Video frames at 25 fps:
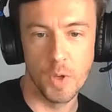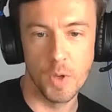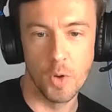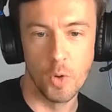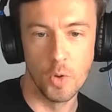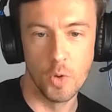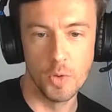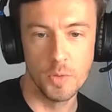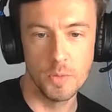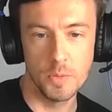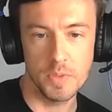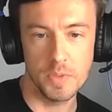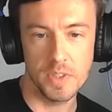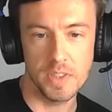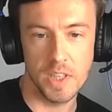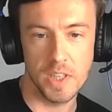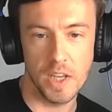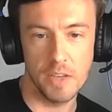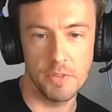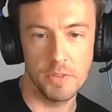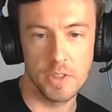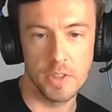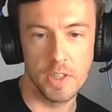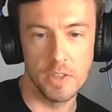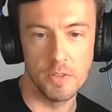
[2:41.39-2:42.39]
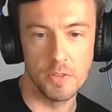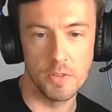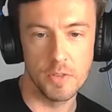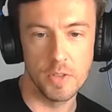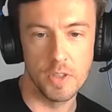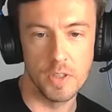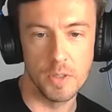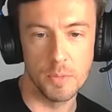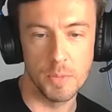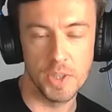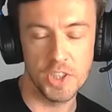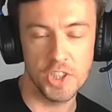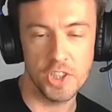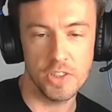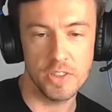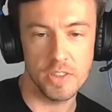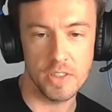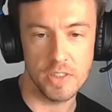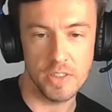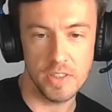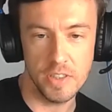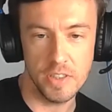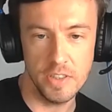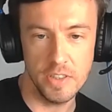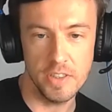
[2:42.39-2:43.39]
он ставит э,
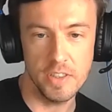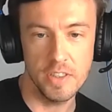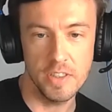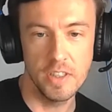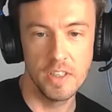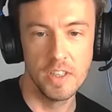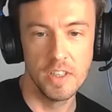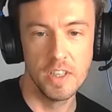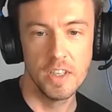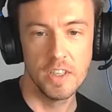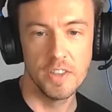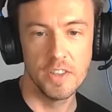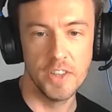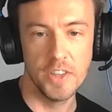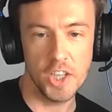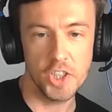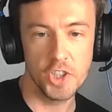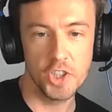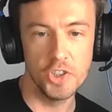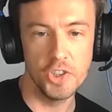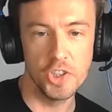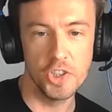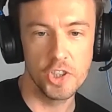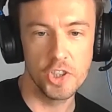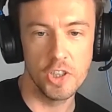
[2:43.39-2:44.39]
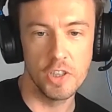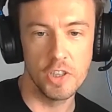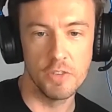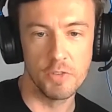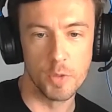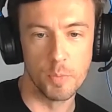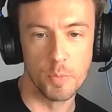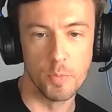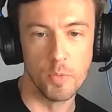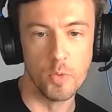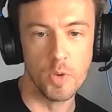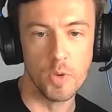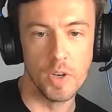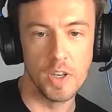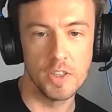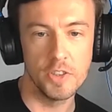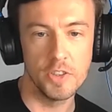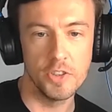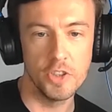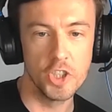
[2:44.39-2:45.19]
Манчестер Сити даже ниже Ливерпуля,